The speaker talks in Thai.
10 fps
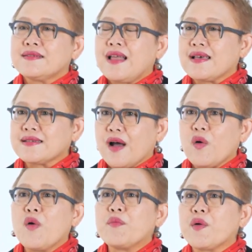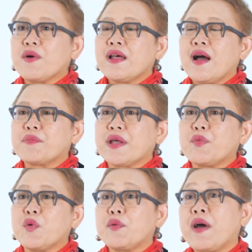ทางสังคมและวัฒนธรรมใน
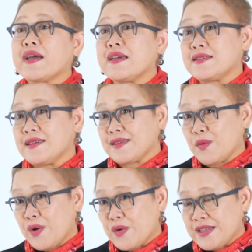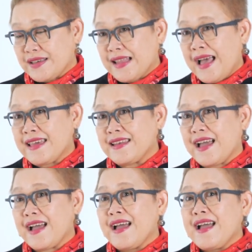ภูมิภาคเอเชียตะวันออกเฉียงใต้
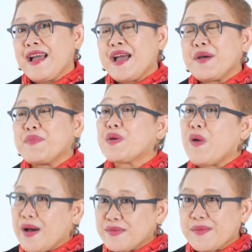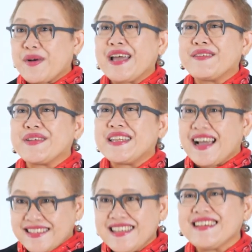เนี่ยมีความสำคัญเป็นอ
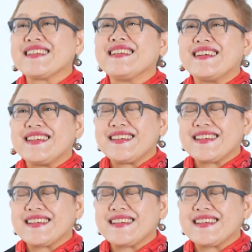ย่างยิ่งเลย